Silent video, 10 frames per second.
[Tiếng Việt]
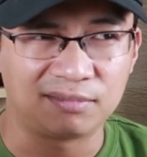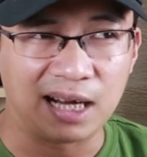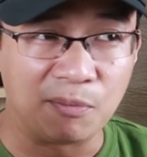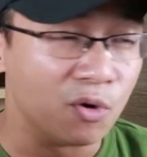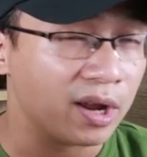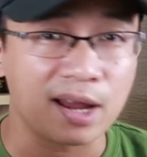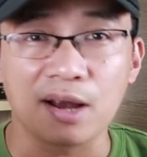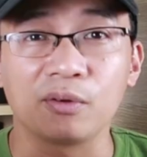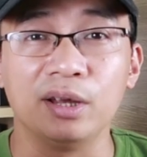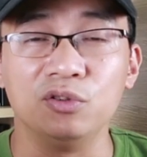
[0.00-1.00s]
cả mùa
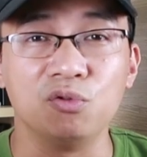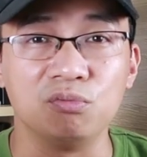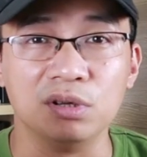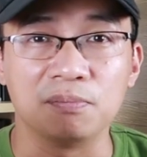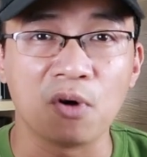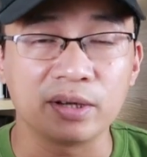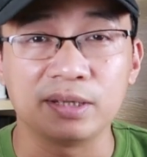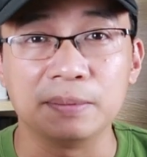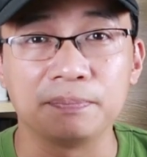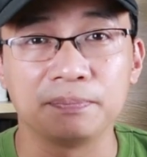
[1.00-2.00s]
hè có thể dùng được mọi
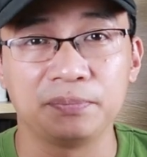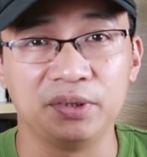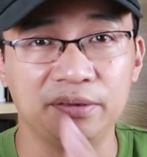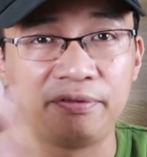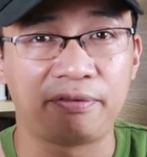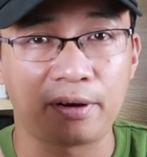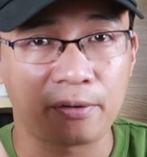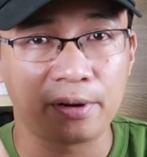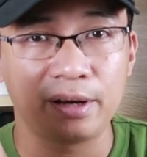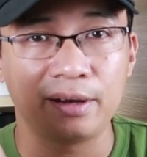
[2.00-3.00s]
dịp thì
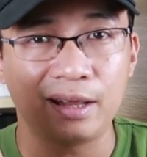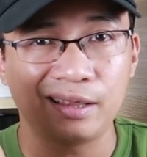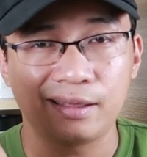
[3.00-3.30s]
Ferrari